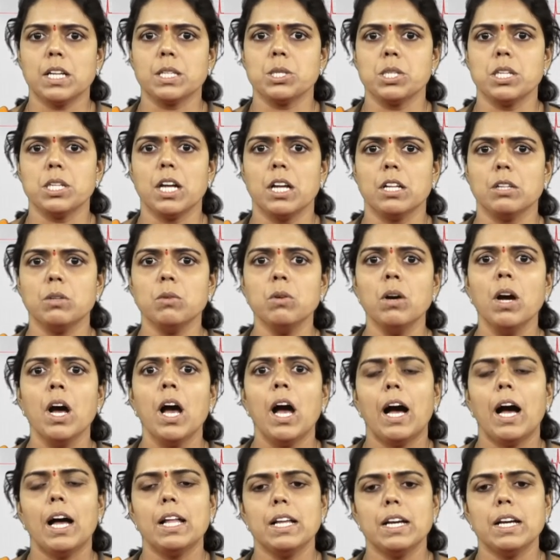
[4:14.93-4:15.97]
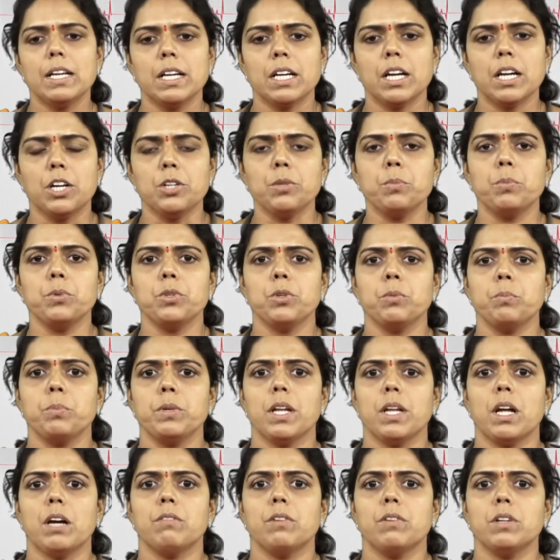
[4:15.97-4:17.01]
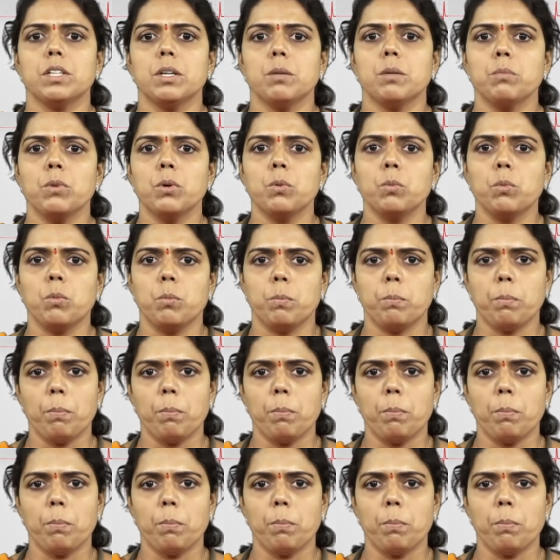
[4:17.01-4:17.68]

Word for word: లక్షణాలు అలాగే కడుపు నొప్పి రావటము